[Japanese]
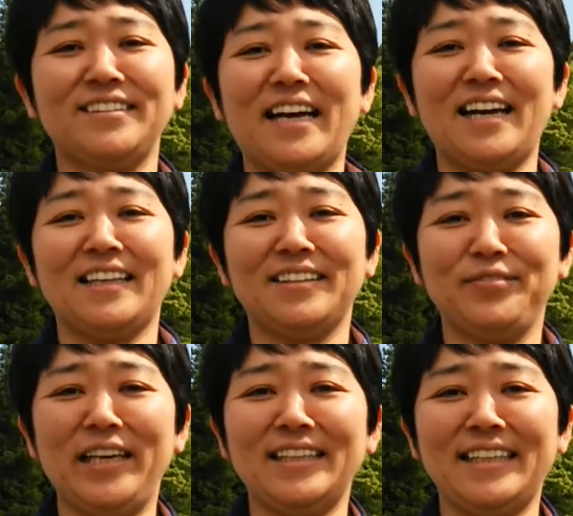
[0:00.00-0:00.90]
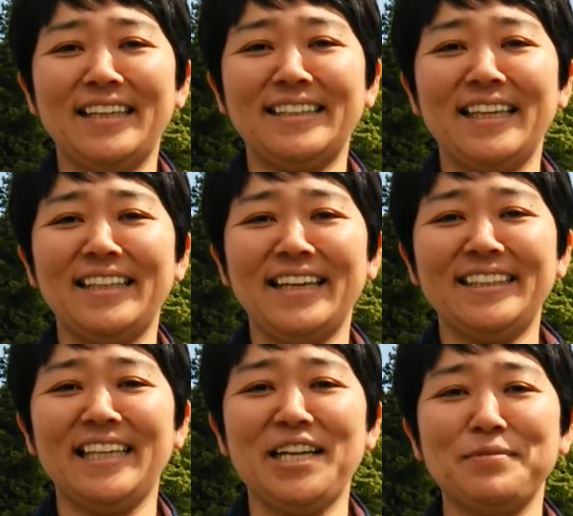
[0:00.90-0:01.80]
ちは宮城県仙台
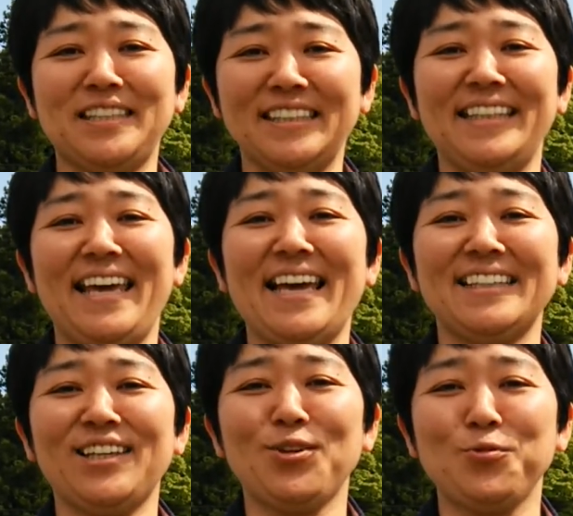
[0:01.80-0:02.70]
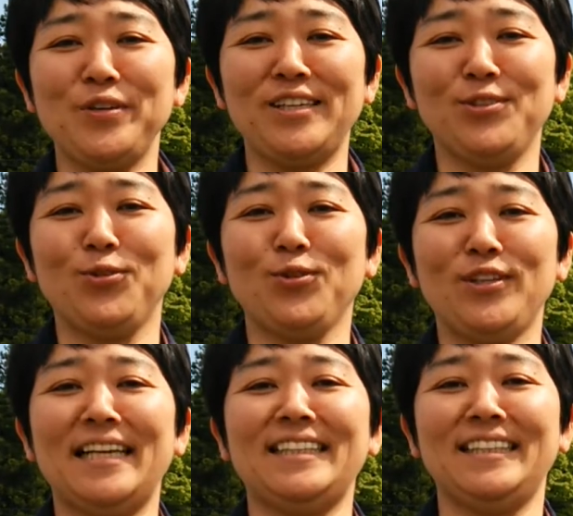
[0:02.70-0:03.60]
市にありますヘアサロンウィングの小野
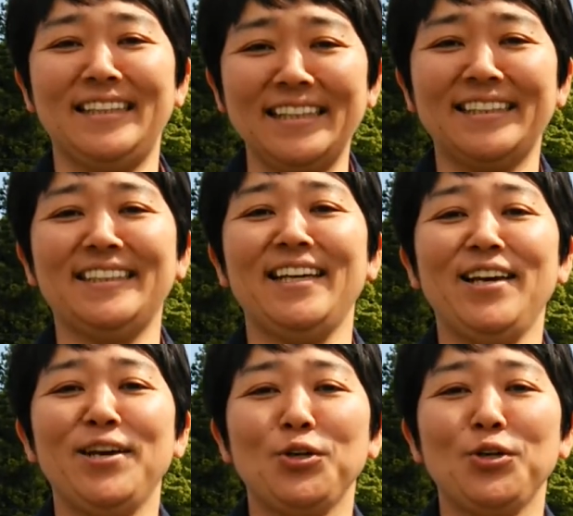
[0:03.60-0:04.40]
寺慎です今